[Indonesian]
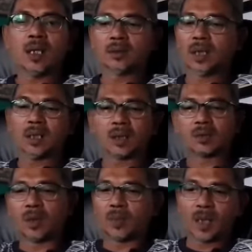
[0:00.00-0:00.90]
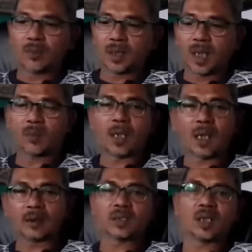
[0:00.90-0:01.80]
antara kedua belah pihak Pak
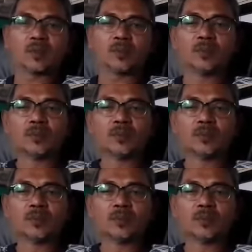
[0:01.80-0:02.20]
Kades dan